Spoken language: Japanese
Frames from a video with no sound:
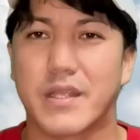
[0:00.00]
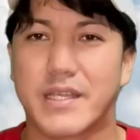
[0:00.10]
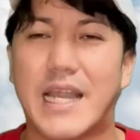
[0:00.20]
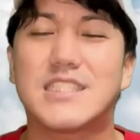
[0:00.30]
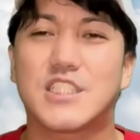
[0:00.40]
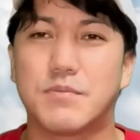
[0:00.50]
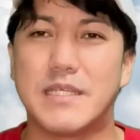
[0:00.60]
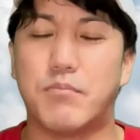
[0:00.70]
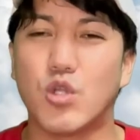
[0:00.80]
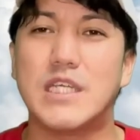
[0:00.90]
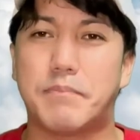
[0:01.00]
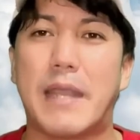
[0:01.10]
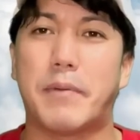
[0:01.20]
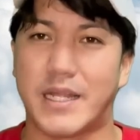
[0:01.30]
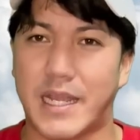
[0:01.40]

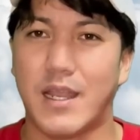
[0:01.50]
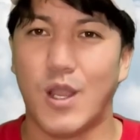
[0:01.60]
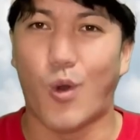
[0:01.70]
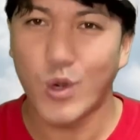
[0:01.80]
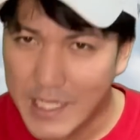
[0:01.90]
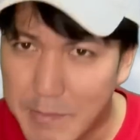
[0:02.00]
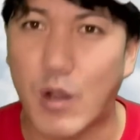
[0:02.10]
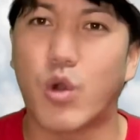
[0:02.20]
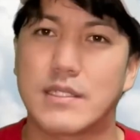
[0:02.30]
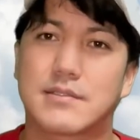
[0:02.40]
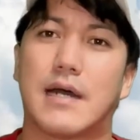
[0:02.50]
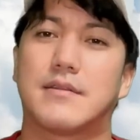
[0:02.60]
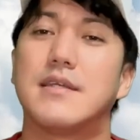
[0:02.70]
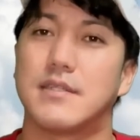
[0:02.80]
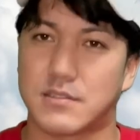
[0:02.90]
ギャッツビーボディペーパーね。俺今これ使っ
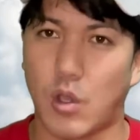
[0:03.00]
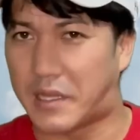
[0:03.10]
てんですよ。